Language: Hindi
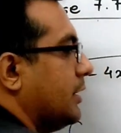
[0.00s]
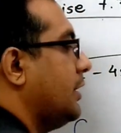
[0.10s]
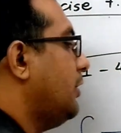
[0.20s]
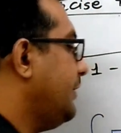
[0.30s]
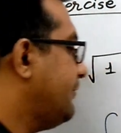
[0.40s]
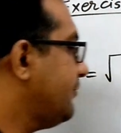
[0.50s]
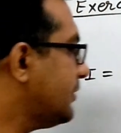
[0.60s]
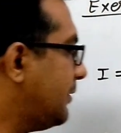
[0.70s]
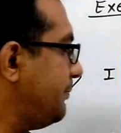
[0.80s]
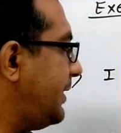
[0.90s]
Now if you
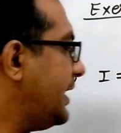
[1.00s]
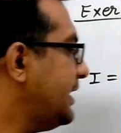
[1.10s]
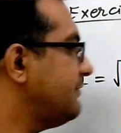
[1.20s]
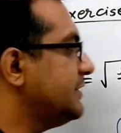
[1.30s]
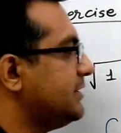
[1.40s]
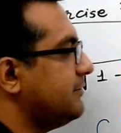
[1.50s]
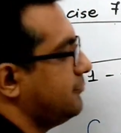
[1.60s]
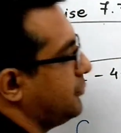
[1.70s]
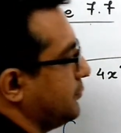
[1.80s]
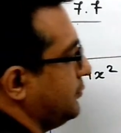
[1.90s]
compare it with the
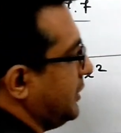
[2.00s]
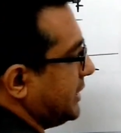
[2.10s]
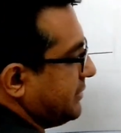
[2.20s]
formula,